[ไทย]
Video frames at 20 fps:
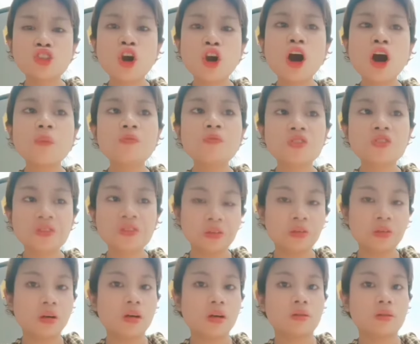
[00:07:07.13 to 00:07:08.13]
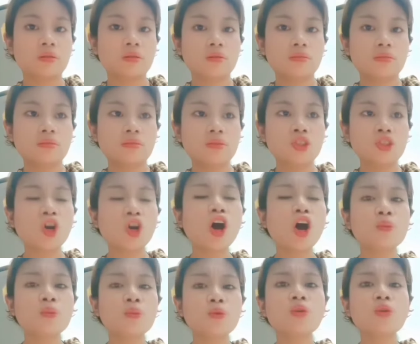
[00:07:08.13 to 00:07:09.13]
ชอบเสือกชอ
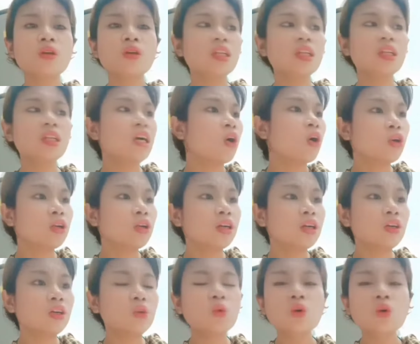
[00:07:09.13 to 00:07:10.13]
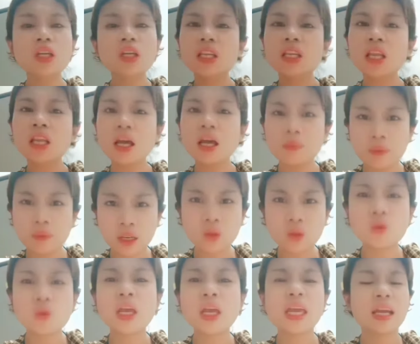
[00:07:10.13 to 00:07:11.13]
บยุ่งเรื่องคนอื่นนู่นนี่นั่นเหมือ
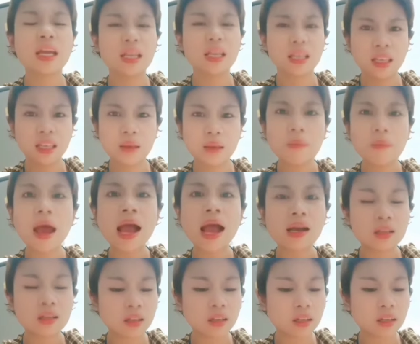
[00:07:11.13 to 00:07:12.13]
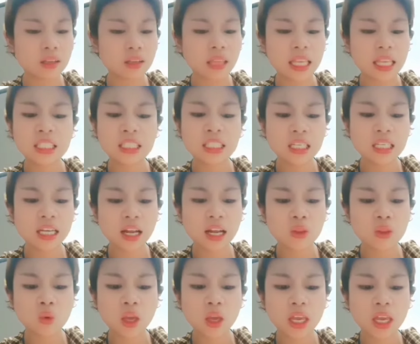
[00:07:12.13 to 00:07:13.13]
นตัวเองอ่ะ ดีมากเลย แต่จริง ๆ
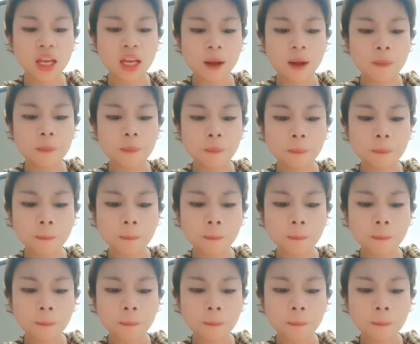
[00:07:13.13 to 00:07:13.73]
อ่ะ ตัวเองอ่ะ